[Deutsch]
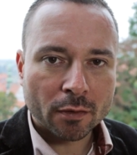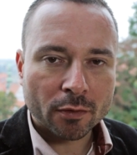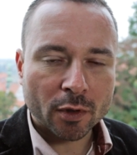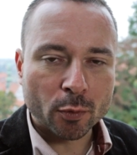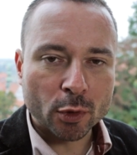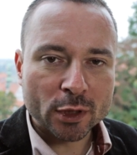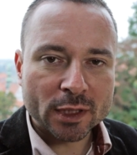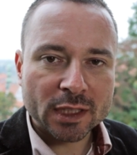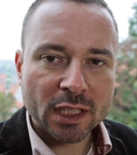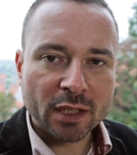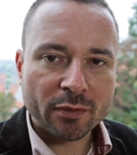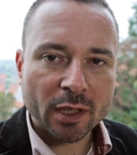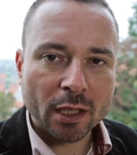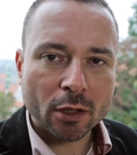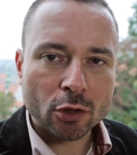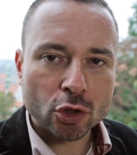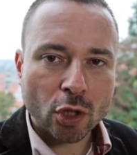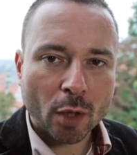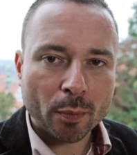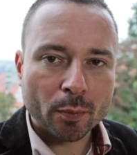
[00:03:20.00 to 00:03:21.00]
Wir müssen die
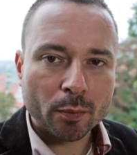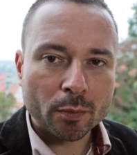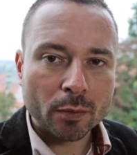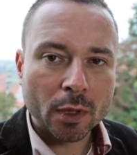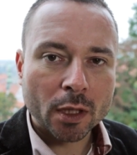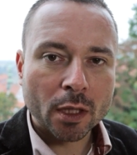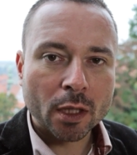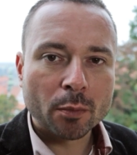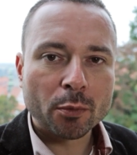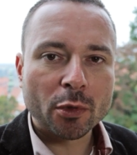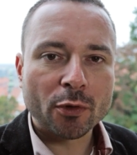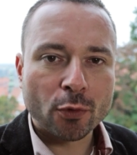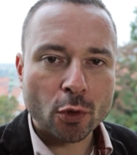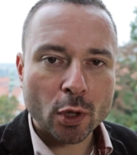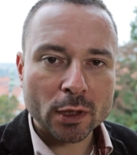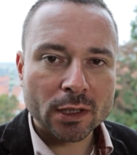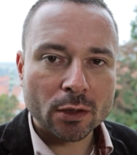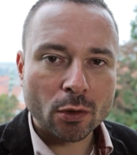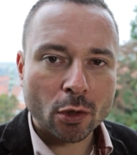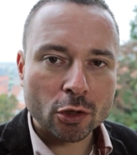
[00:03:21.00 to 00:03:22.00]
Welle stoppen,
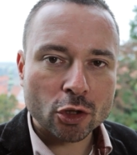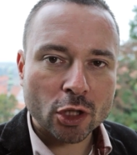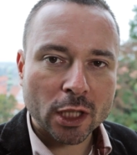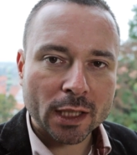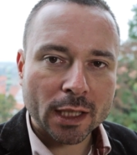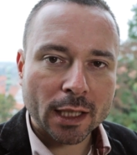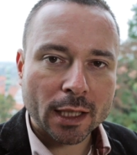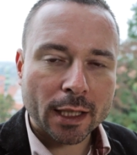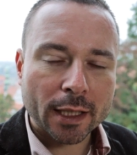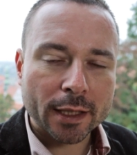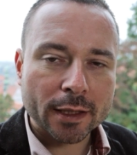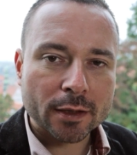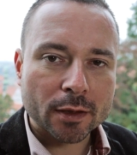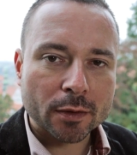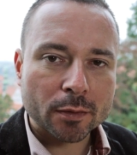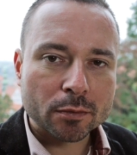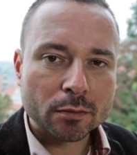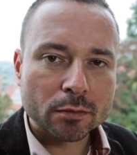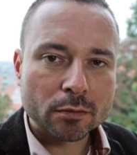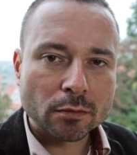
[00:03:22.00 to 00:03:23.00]
bevor sie Deutschland erreicht.